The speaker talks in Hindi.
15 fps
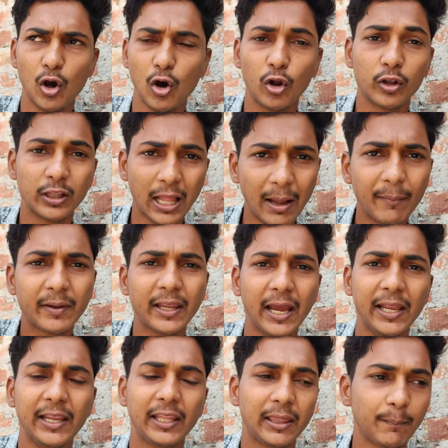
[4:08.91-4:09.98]
और नाम क्या
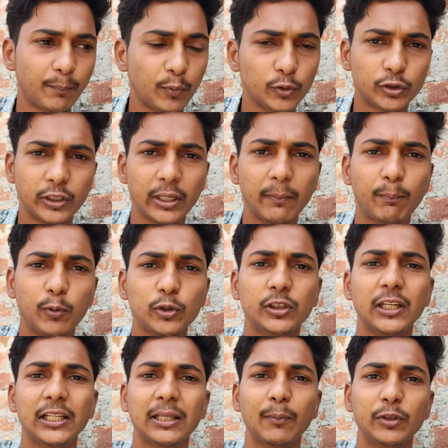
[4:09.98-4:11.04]
ये सब पूछ
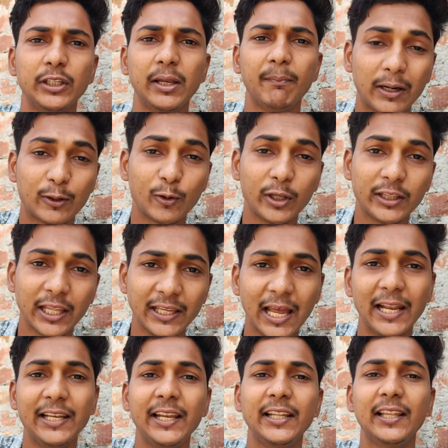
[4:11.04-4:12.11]
पूछना था मुझे बट कोई
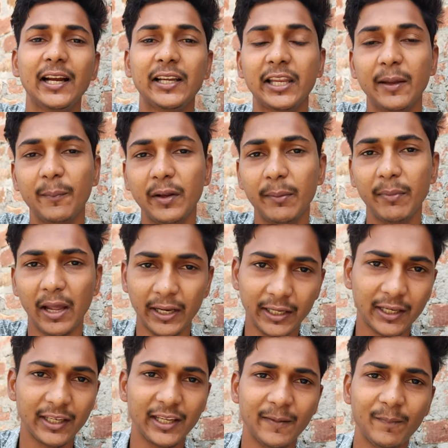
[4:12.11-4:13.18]
तैयारी नहीं था कैमरे में
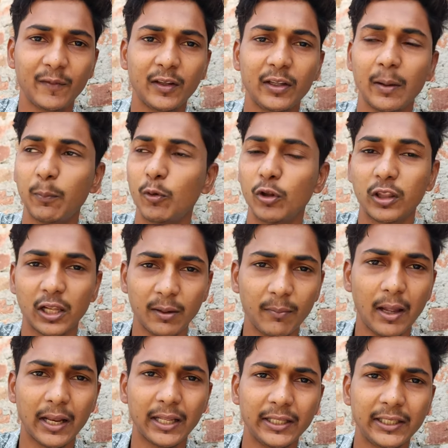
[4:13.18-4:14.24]
आने के लिए सबको शर्म
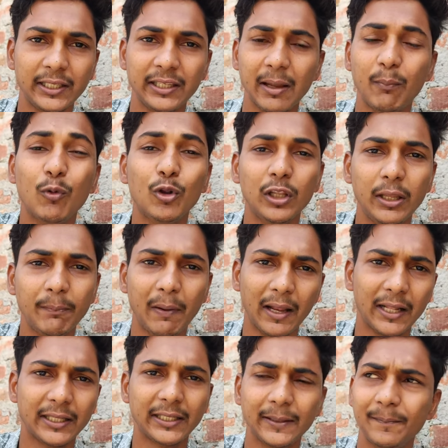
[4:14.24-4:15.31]
आ रही थी या बोल नहीं पा
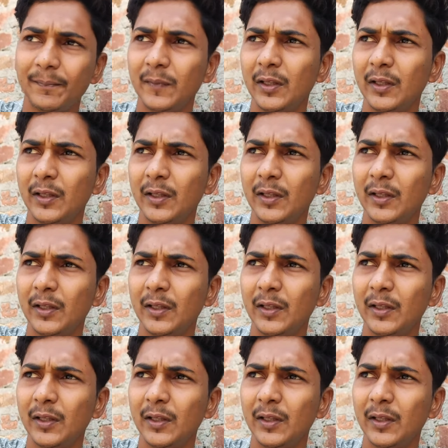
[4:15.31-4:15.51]
रहे थे